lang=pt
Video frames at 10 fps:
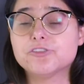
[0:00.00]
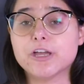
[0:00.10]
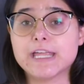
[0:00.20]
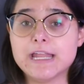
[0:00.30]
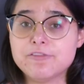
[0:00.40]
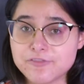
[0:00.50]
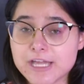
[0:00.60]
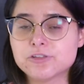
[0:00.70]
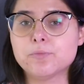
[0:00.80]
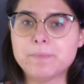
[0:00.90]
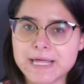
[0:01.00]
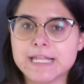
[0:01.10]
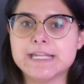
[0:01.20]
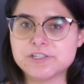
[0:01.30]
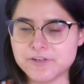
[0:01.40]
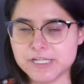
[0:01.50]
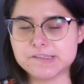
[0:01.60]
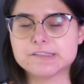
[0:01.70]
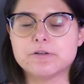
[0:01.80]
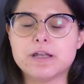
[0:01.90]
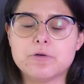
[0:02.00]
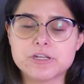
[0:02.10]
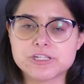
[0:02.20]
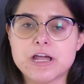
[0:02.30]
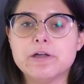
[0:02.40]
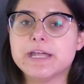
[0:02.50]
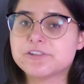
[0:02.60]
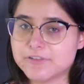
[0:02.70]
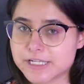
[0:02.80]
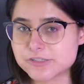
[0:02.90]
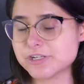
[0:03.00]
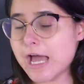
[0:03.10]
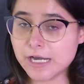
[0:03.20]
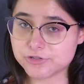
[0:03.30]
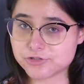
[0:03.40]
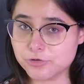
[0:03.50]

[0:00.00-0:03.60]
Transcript: só que ele é feito pela Netflix. Então ele é um original Netflix de reality